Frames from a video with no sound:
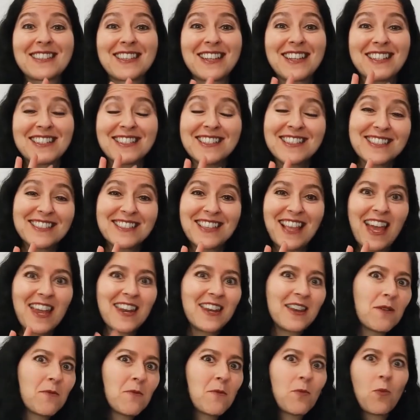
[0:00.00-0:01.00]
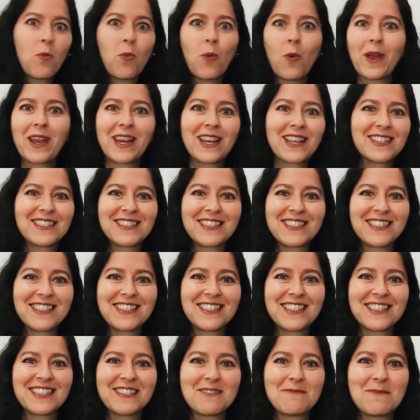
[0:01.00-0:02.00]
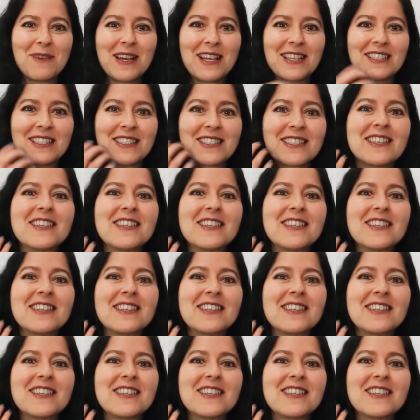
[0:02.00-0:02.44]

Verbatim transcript: tres están buenísimas.